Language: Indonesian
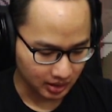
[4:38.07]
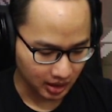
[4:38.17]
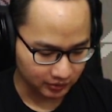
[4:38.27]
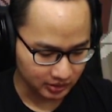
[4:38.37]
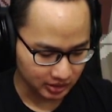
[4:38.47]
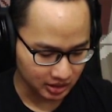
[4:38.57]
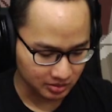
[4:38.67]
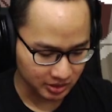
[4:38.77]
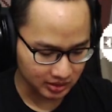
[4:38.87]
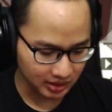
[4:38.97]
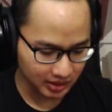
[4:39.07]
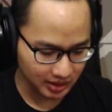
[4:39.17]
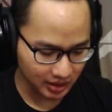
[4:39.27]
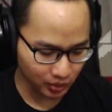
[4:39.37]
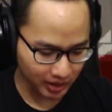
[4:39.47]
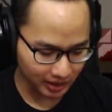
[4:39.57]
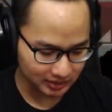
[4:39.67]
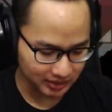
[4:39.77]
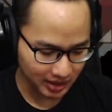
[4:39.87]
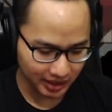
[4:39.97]
After image. Dan ini ada ruang
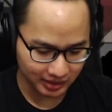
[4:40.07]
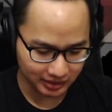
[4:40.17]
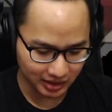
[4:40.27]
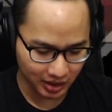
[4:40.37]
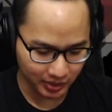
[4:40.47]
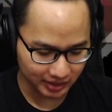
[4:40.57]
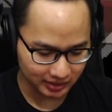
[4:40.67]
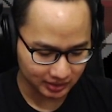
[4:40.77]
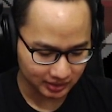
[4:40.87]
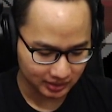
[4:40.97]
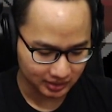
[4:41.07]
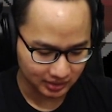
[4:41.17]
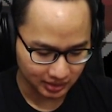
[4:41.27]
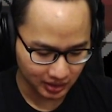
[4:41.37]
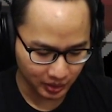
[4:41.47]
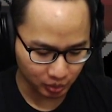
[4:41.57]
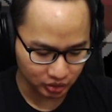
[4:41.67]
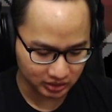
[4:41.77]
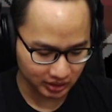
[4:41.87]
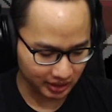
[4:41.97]
rahasia. Kayaknya kita ngelawan ngelawan
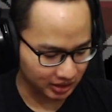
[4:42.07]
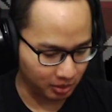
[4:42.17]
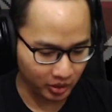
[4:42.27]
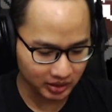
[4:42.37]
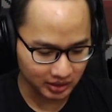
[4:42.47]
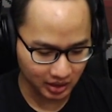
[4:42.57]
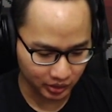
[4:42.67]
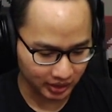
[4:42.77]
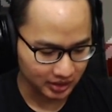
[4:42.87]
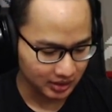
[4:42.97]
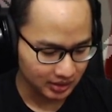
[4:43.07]
monster deh ke bawah ini ya. Oke. Okay.